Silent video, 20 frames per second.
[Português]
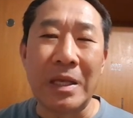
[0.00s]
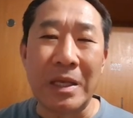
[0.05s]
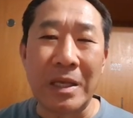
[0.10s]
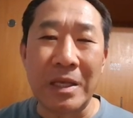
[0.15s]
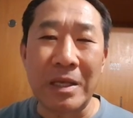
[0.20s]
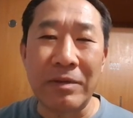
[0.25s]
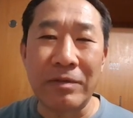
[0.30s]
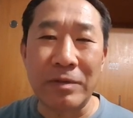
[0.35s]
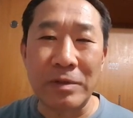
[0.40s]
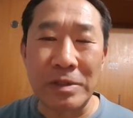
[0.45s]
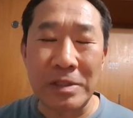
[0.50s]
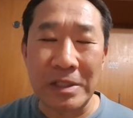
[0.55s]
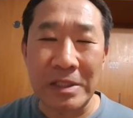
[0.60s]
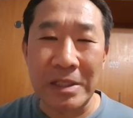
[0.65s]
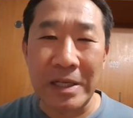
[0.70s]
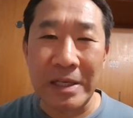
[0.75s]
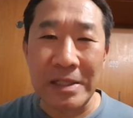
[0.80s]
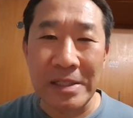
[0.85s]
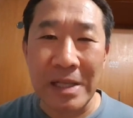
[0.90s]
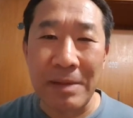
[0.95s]
e você
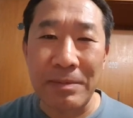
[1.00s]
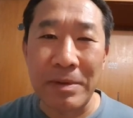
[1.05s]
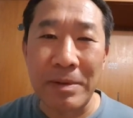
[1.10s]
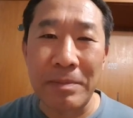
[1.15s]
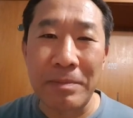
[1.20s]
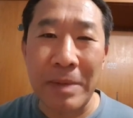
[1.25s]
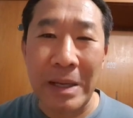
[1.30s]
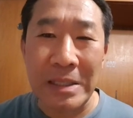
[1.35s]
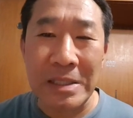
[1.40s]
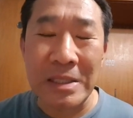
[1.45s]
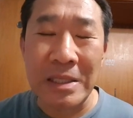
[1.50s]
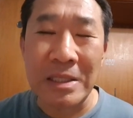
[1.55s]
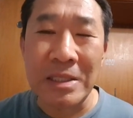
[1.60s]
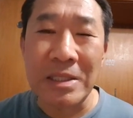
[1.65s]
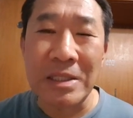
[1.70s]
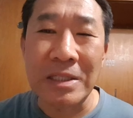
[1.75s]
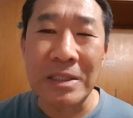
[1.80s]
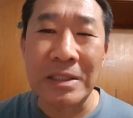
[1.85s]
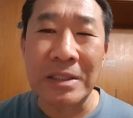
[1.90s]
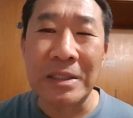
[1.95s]
recebe
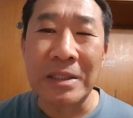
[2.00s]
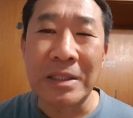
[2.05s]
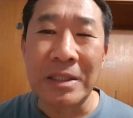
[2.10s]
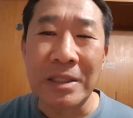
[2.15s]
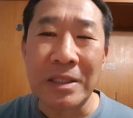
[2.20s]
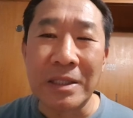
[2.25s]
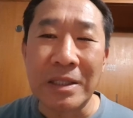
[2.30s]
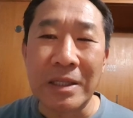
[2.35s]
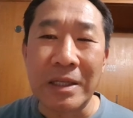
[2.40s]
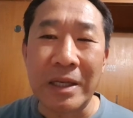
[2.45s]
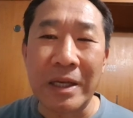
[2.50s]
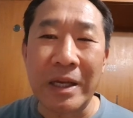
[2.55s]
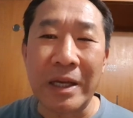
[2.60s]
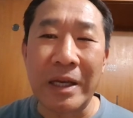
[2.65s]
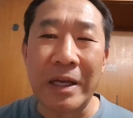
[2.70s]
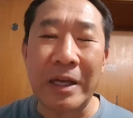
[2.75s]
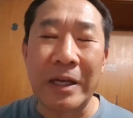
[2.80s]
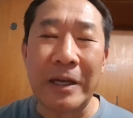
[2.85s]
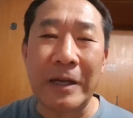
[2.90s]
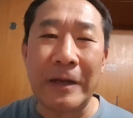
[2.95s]
bastante
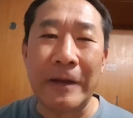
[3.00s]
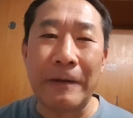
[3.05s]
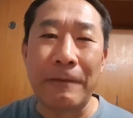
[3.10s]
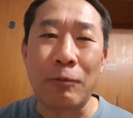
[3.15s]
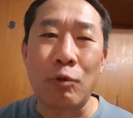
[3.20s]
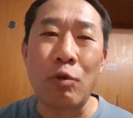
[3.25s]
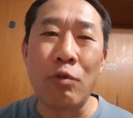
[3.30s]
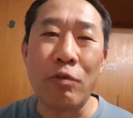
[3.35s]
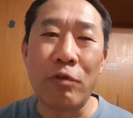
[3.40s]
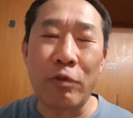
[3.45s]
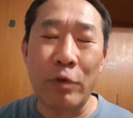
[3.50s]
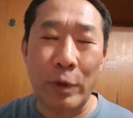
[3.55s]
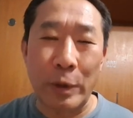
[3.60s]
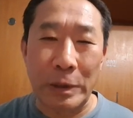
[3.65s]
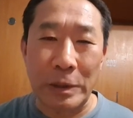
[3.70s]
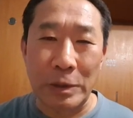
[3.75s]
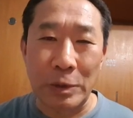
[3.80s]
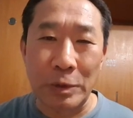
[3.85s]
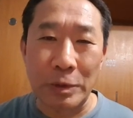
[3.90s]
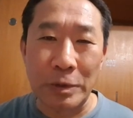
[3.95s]
é,
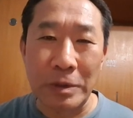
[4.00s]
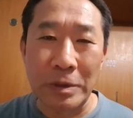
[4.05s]
conforto.